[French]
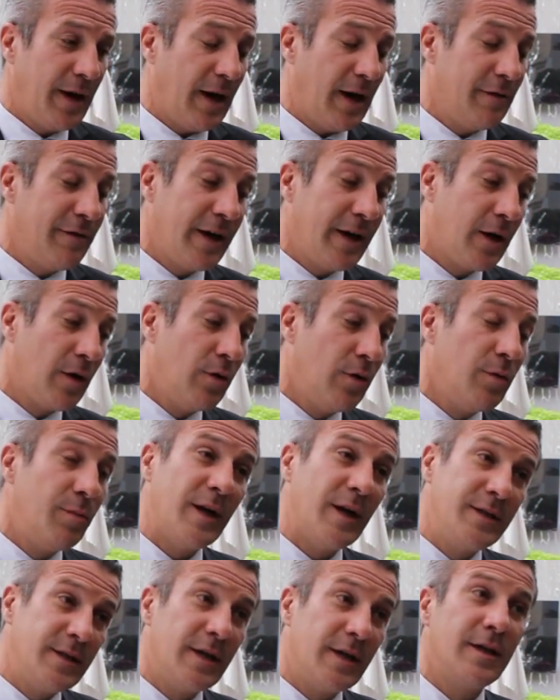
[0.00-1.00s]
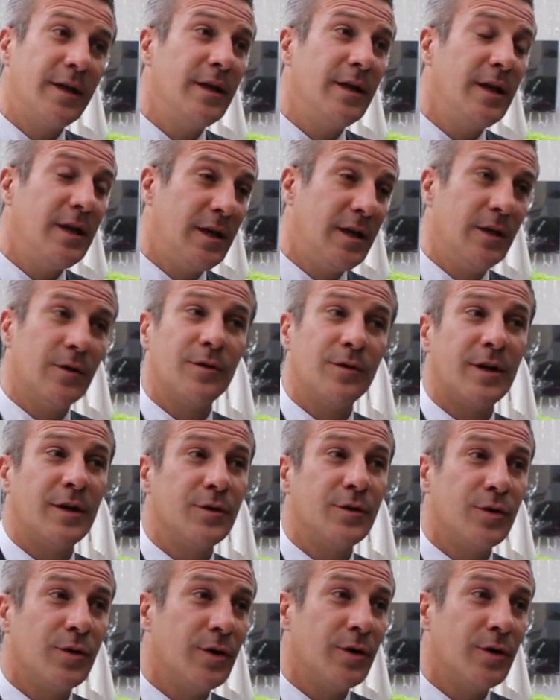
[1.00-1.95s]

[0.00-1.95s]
avec le Plaza Athénée qui est en train